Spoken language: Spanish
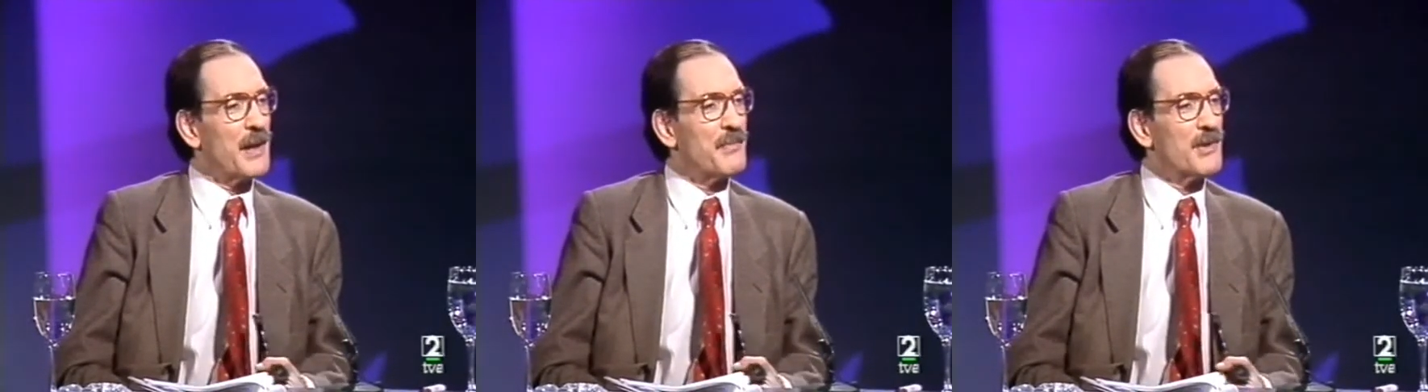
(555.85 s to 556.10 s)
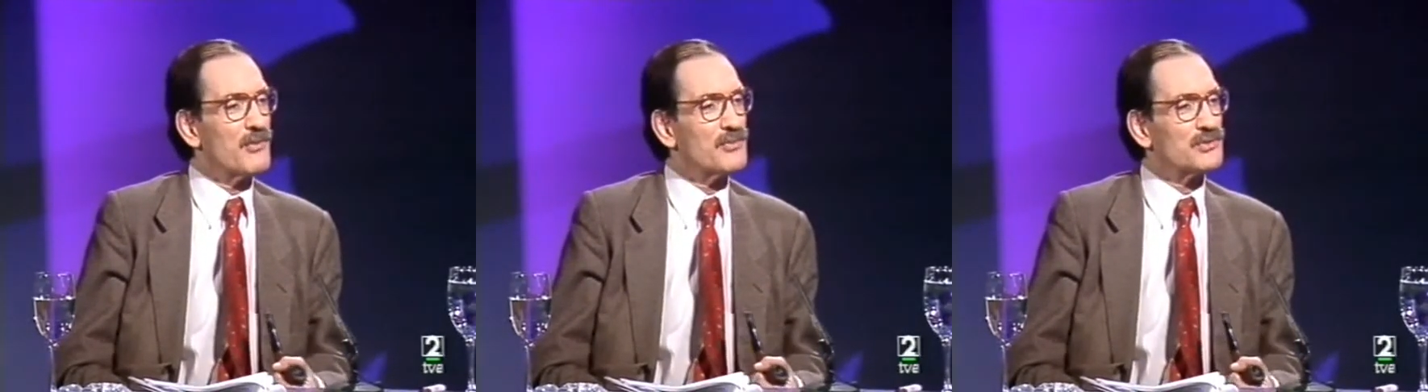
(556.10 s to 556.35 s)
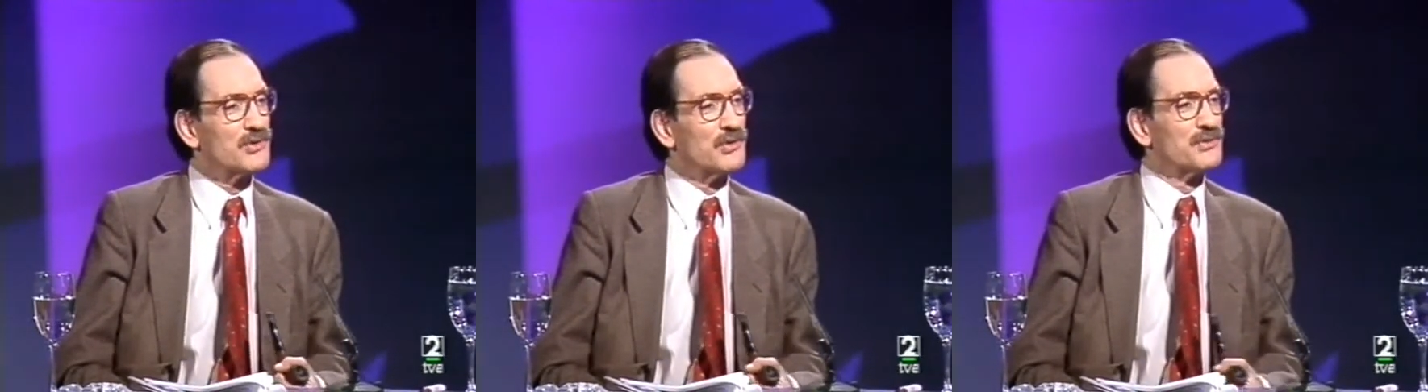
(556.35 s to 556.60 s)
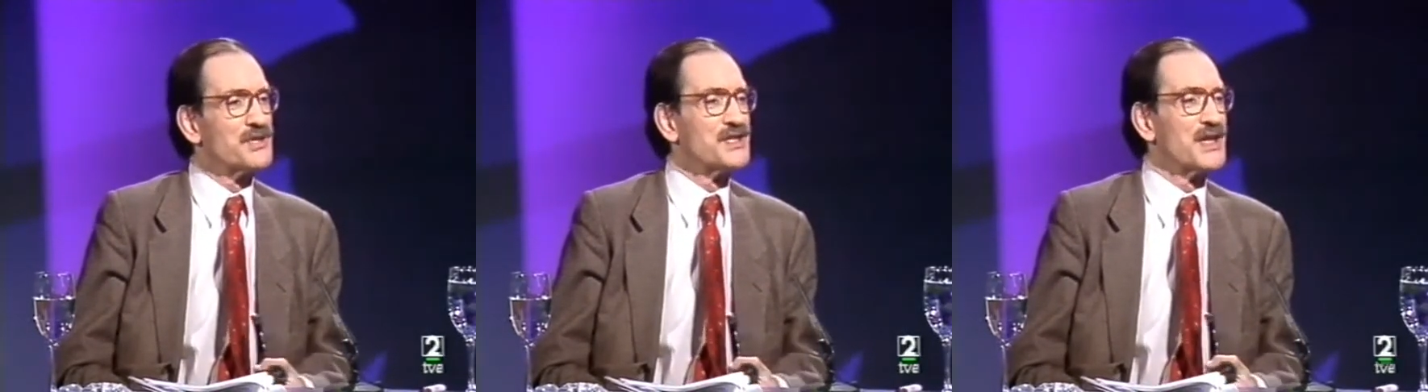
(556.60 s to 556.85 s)
para mi
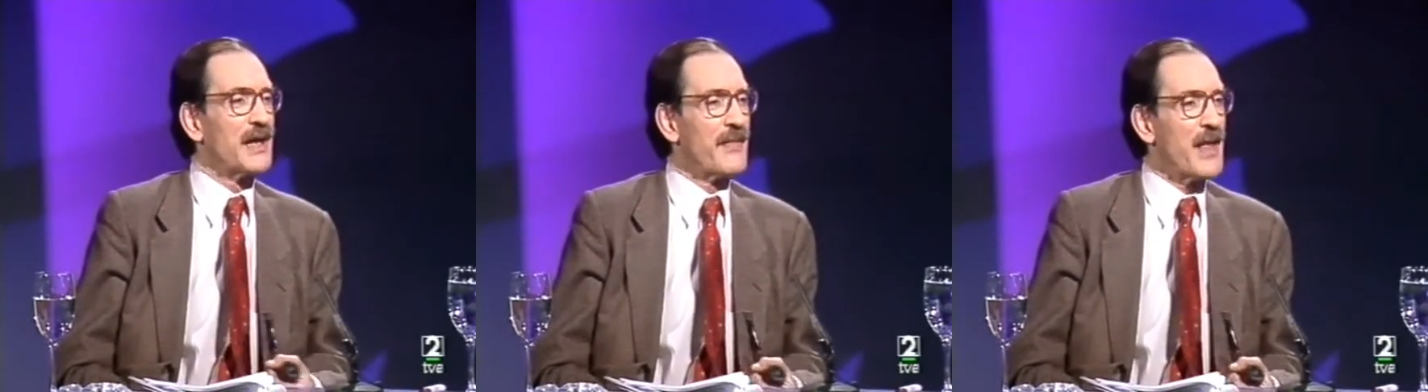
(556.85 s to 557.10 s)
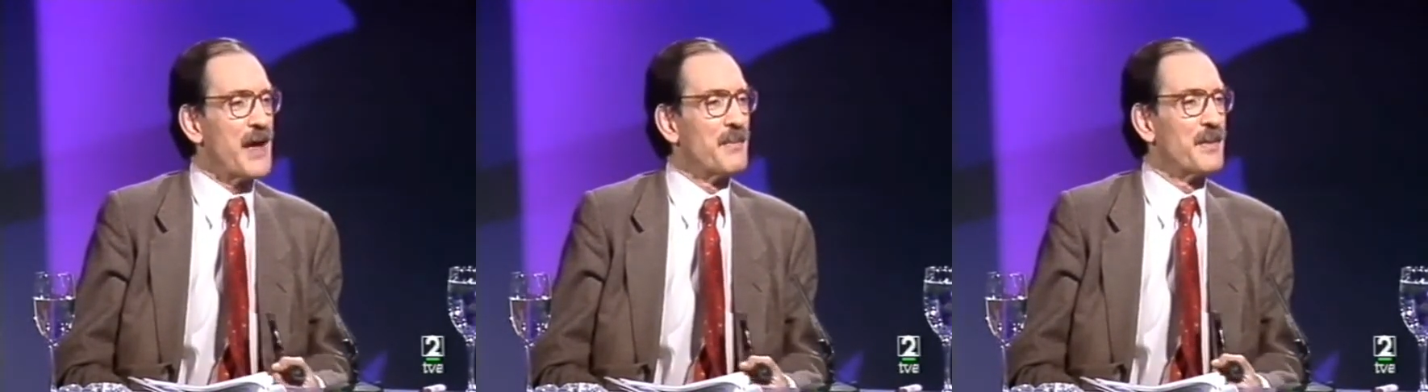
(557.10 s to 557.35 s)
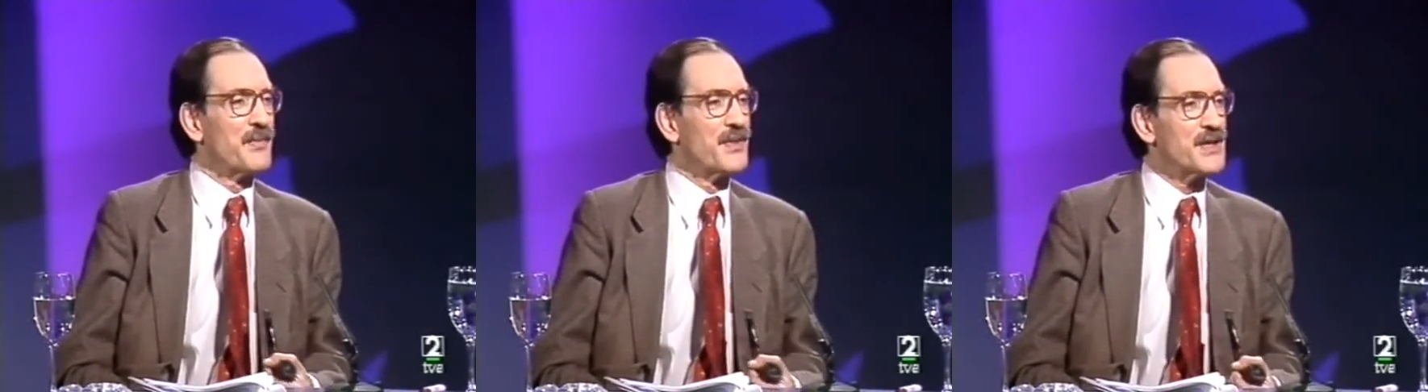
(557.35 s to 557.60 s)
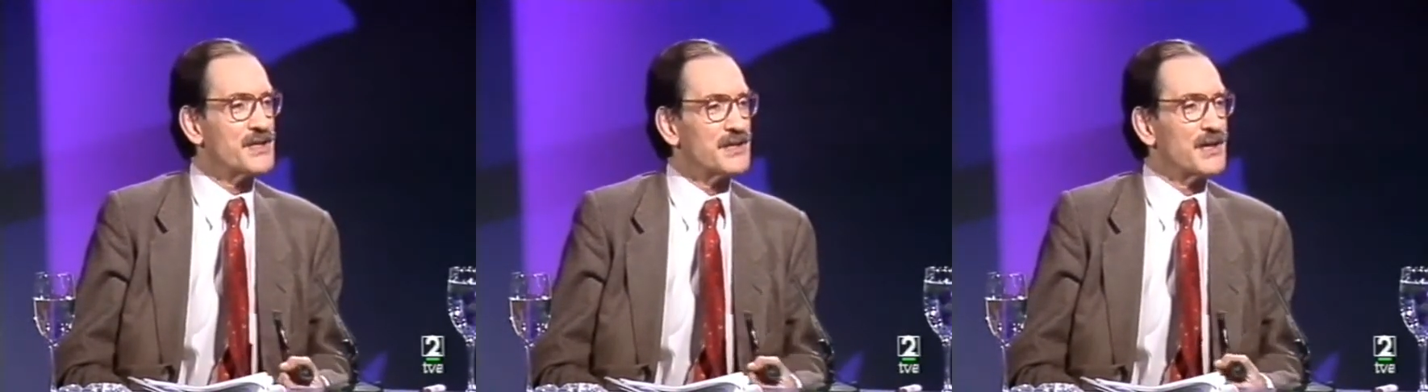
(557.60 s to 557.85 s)
gusto se queda a
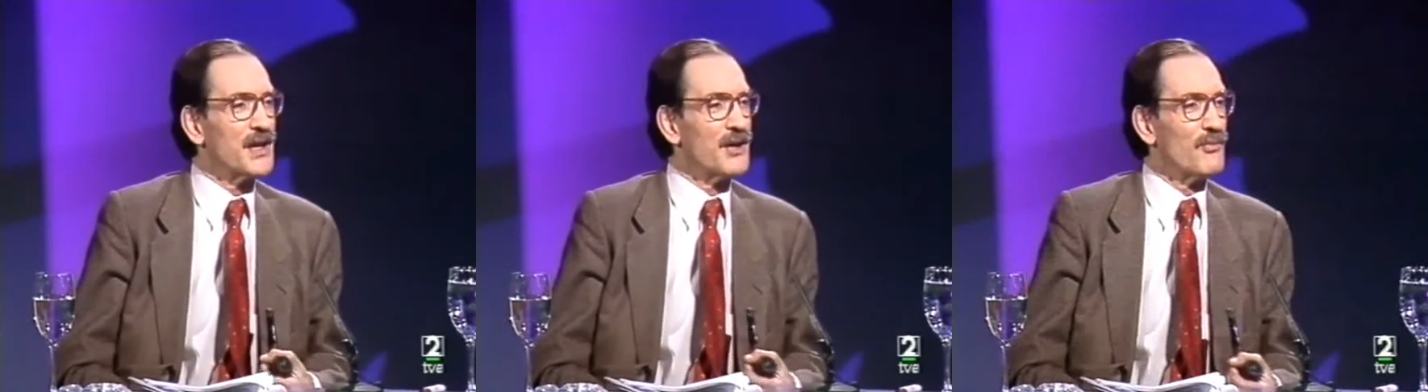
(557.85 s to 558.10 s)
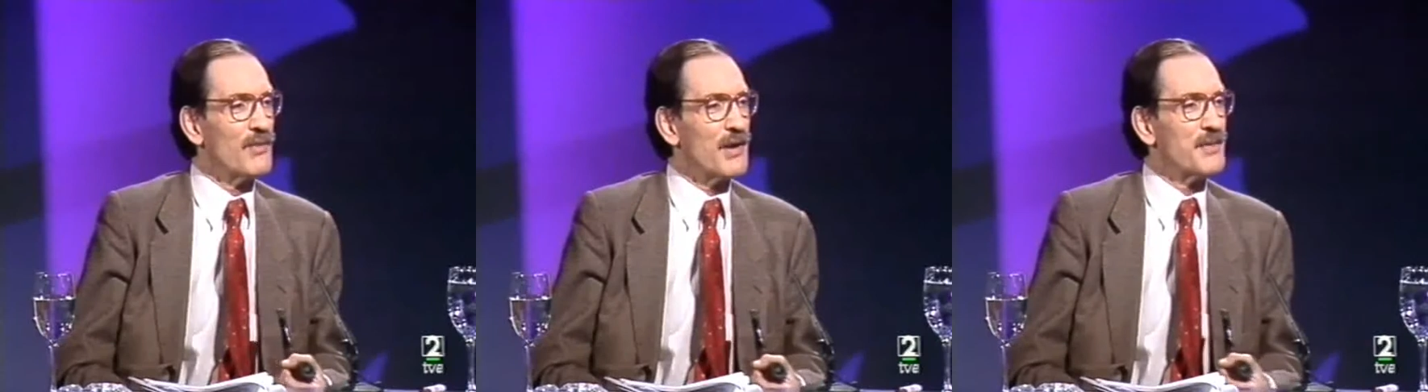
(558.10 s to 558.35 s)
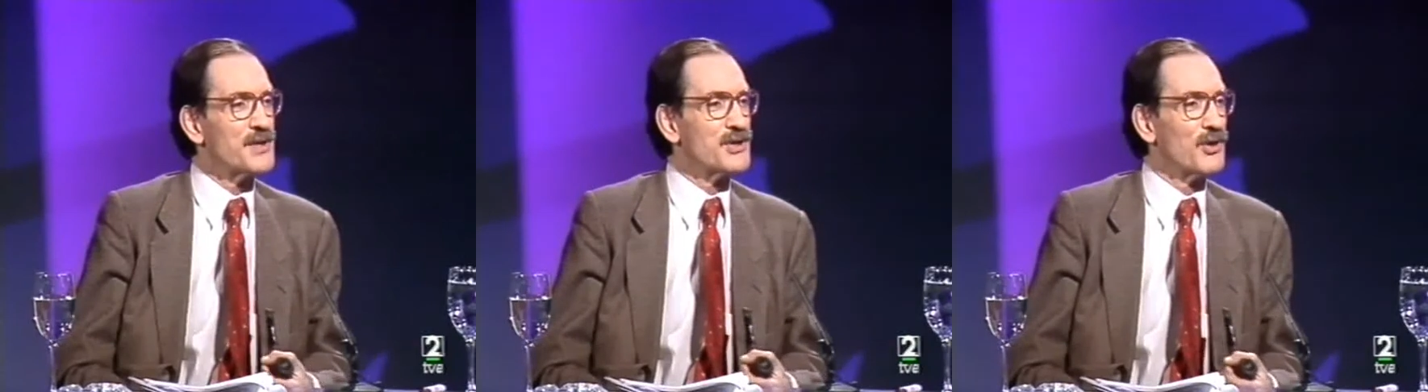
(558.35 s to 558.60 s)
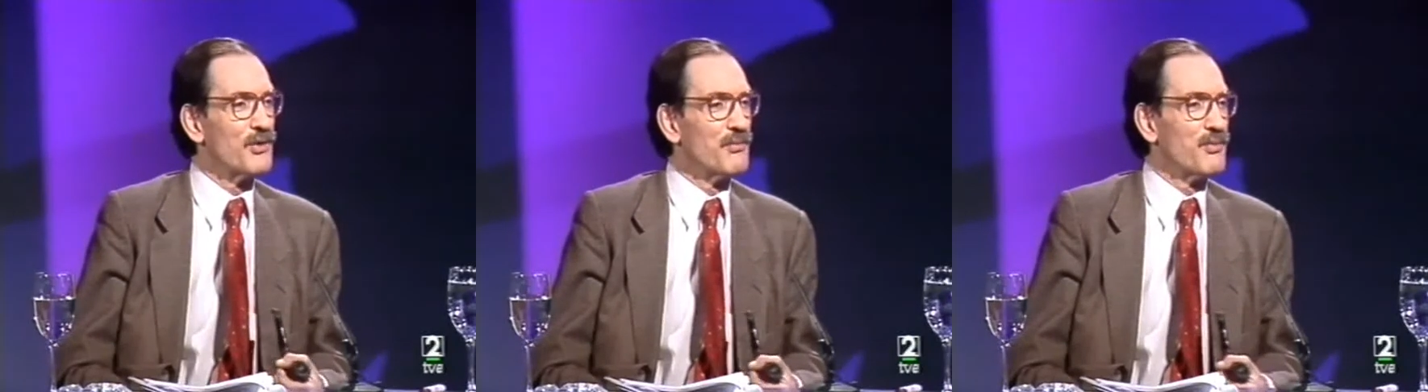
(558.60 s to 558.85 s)
veces en una
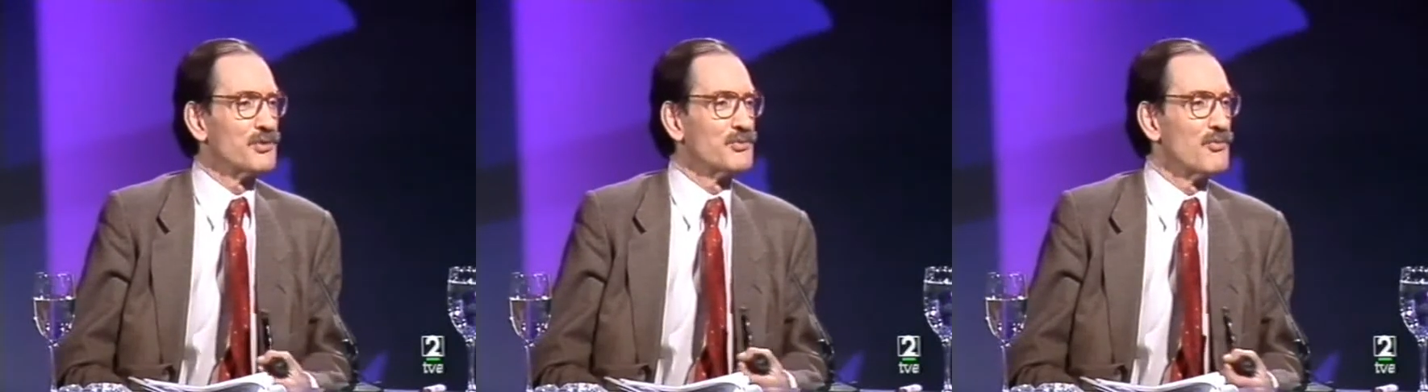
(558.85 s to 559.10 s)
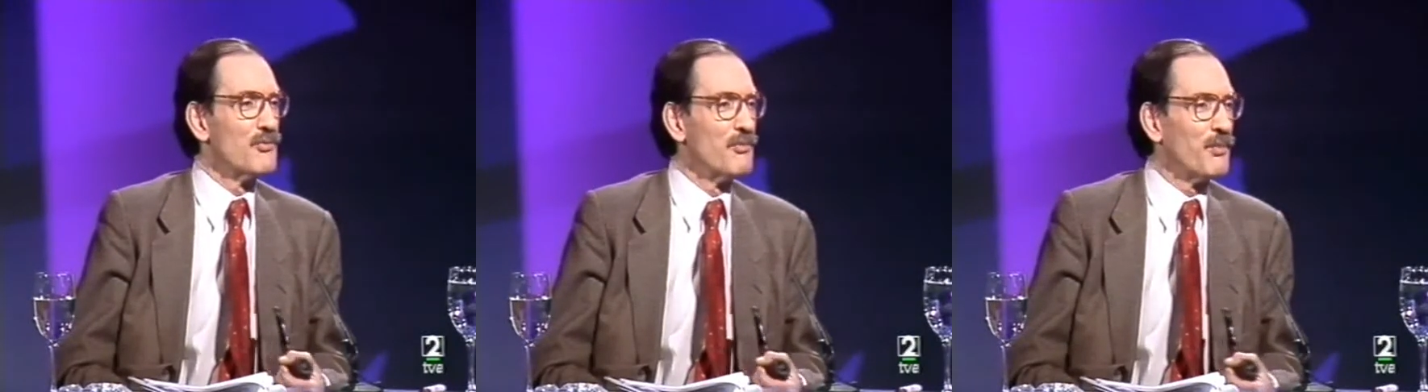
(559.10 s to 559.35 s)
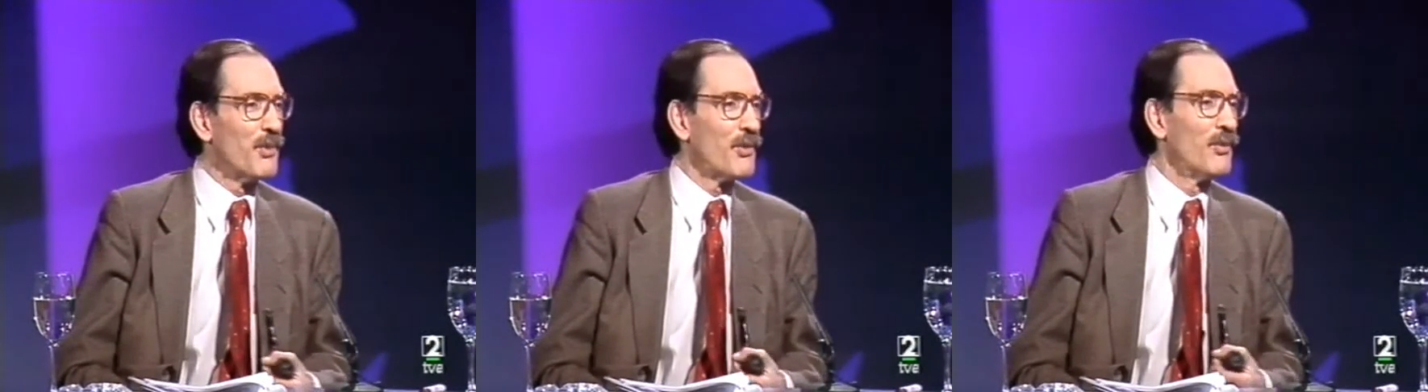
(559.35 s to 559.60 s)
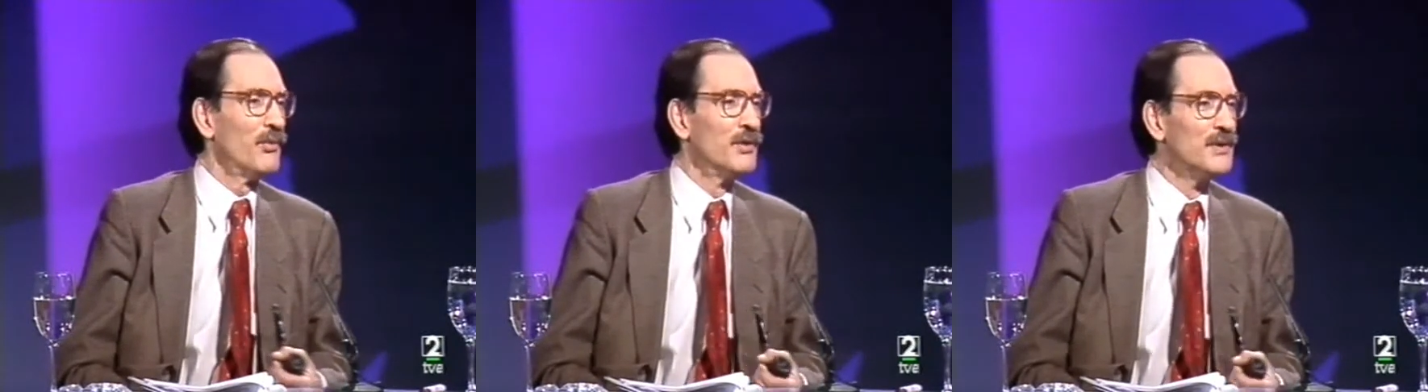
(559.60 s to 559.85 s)
visión pues un
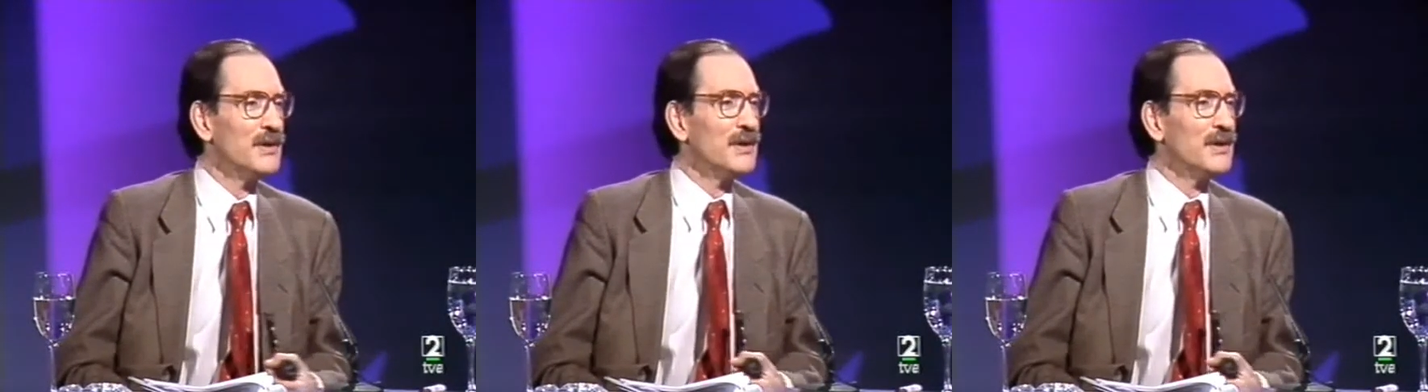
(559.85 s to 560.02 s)
poco